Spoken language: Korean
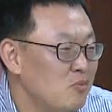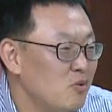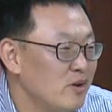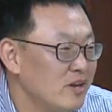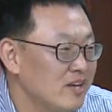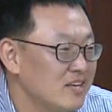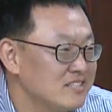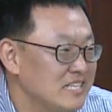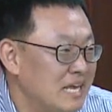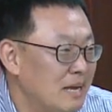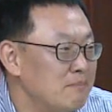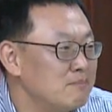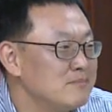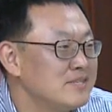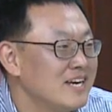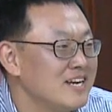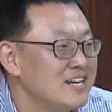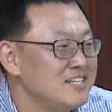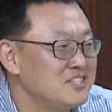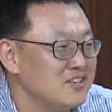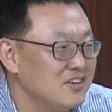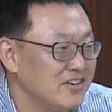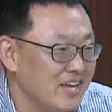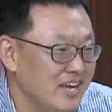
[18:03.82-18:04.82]
감귤 보내기 3,
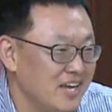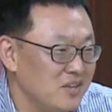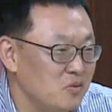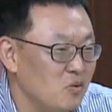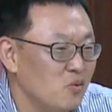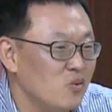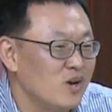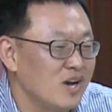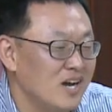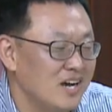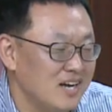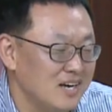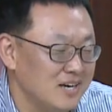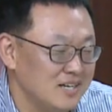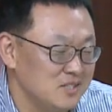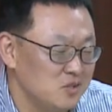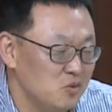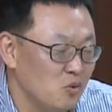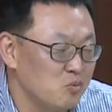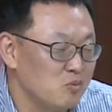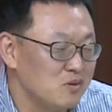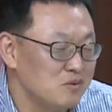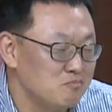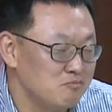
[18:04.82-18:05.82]
4일 전에 농가
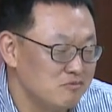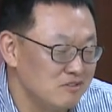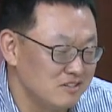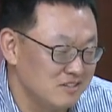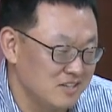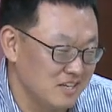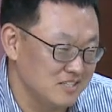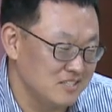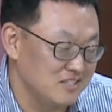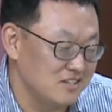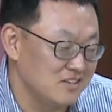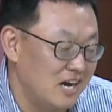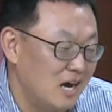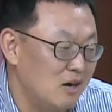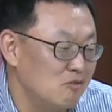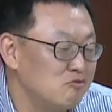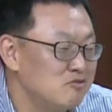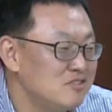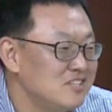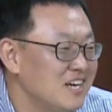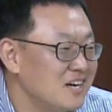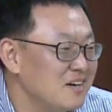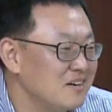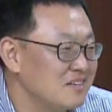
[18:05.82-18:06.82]
농민분들께서 아
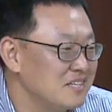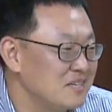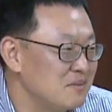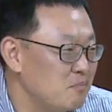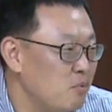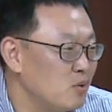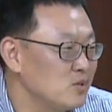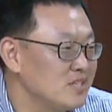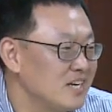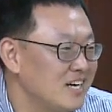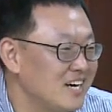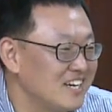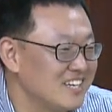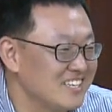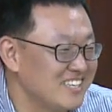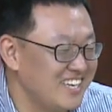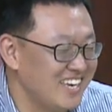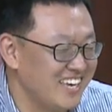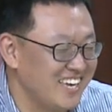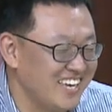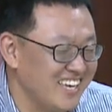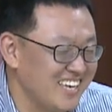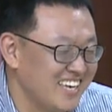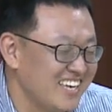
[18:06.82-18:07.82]
우리가 이제 포장한
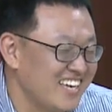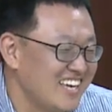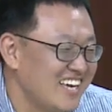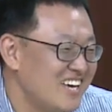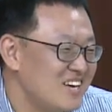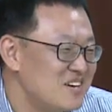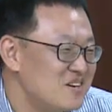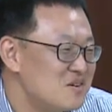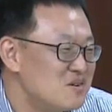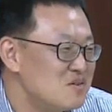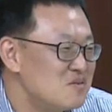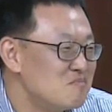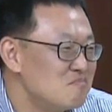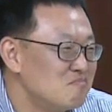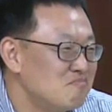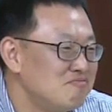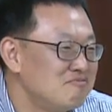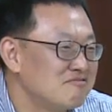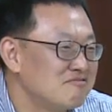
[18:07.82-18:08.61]
게 아,